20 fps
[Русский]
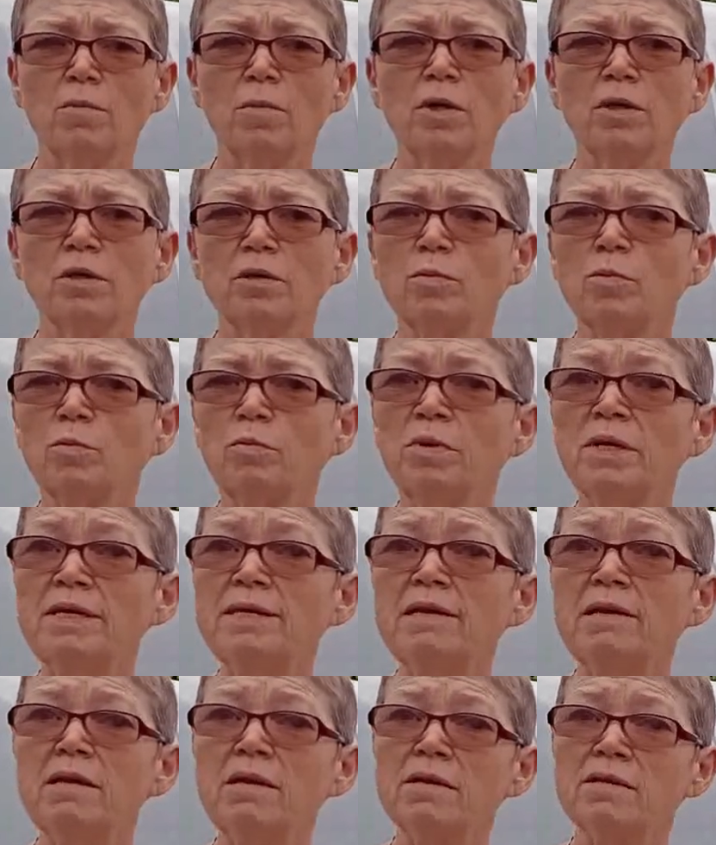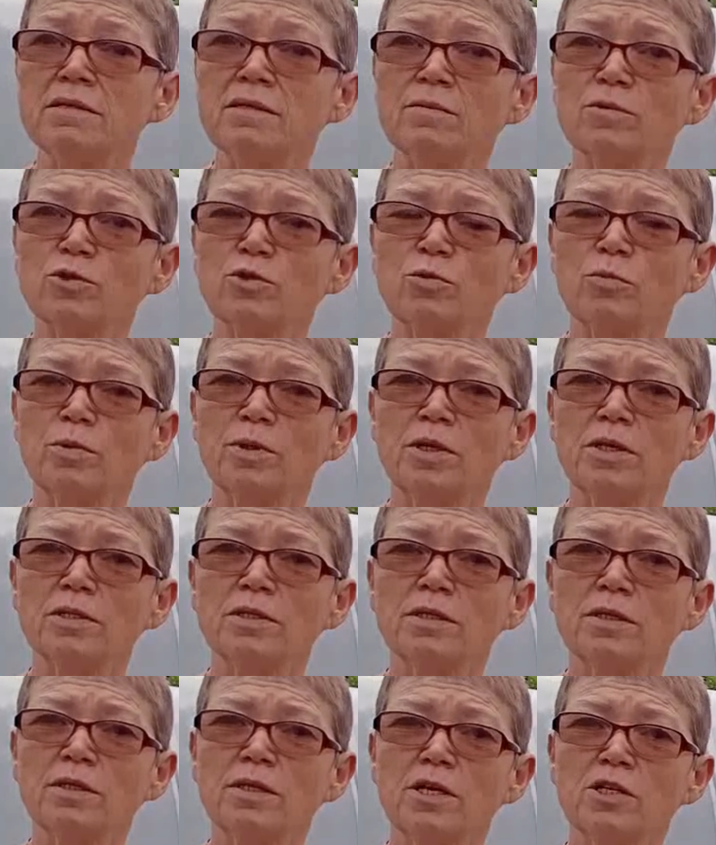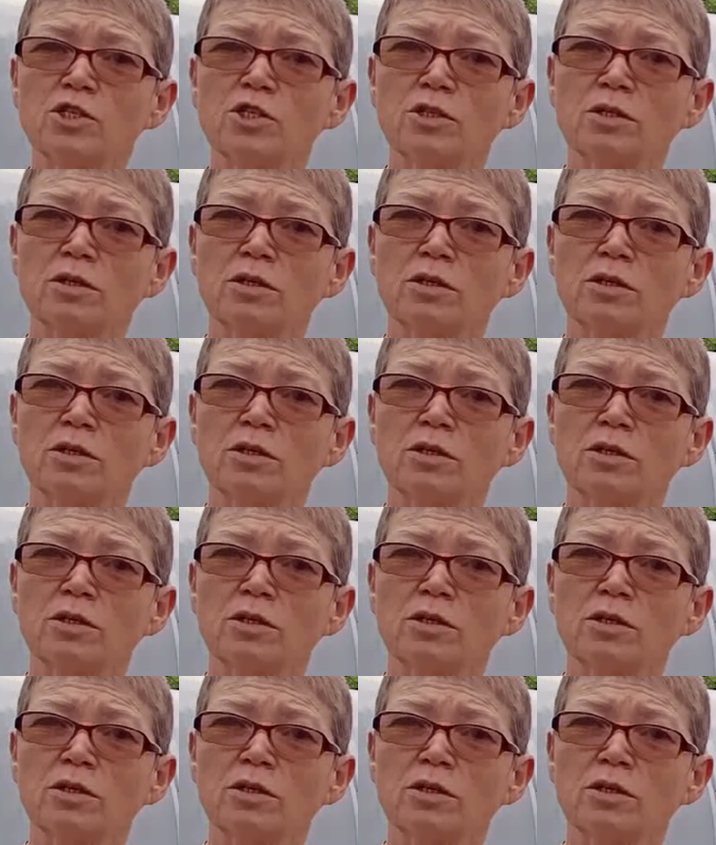Поэтому мы не лезем, чтобы если даже